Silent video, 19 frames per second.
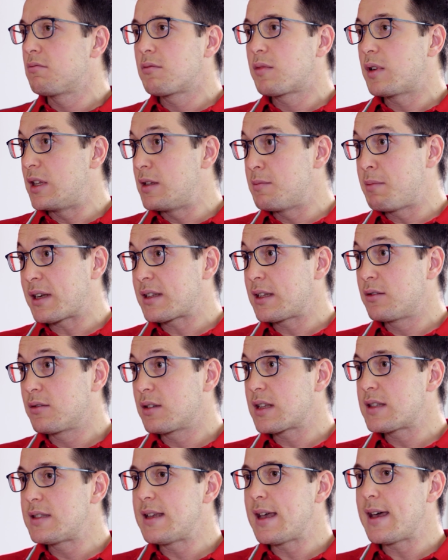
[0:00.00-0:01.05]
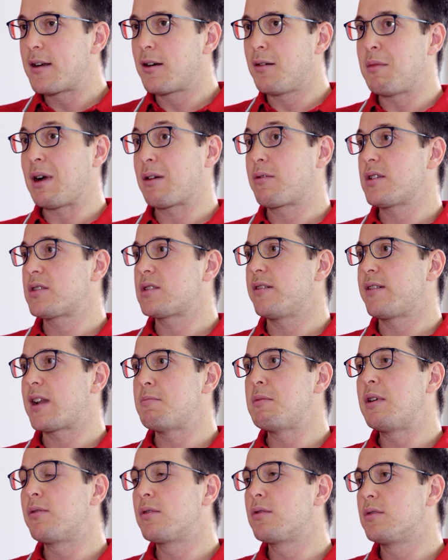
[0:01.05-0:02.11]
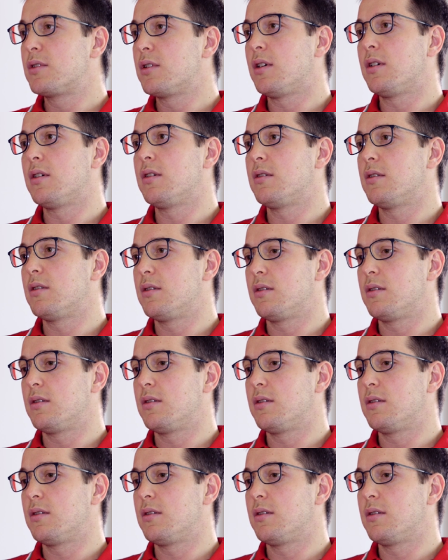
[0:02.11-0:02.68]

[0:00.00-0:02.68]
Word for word: quindi partendo da zero, ma questo avrebbe, voluto,